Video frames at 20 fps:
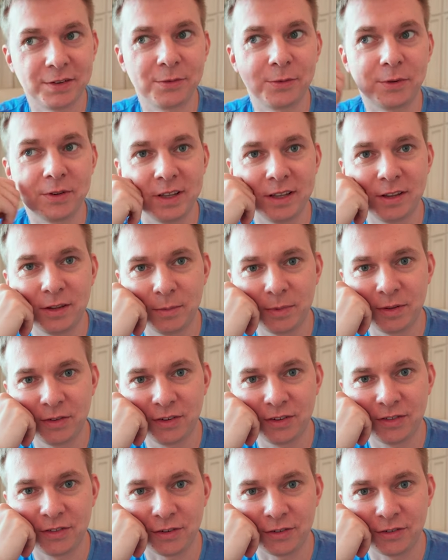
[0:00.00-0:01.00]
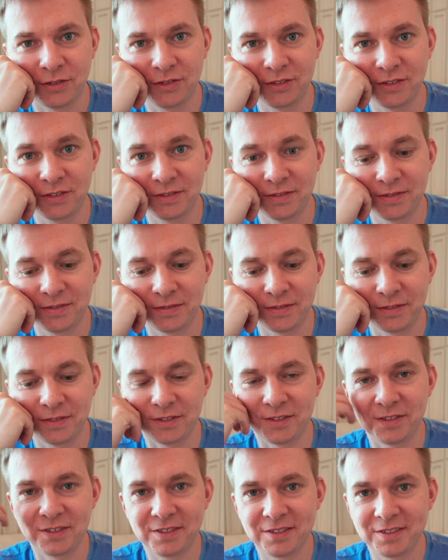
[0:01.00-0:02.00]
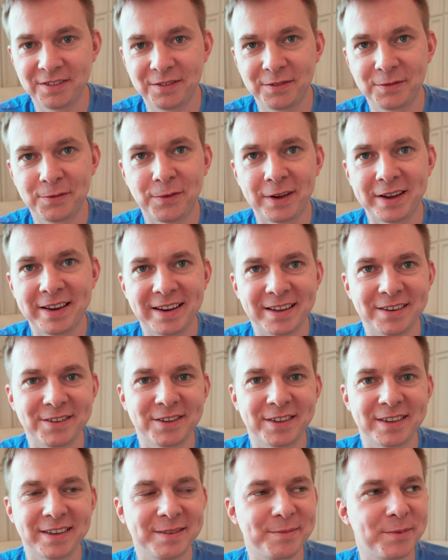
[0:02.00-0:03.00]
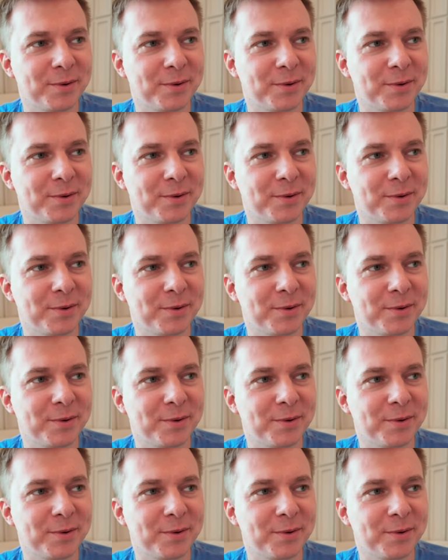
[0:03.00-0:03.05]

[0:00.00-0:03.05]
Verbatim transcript: zł to będzie coś no, fajnego, nie?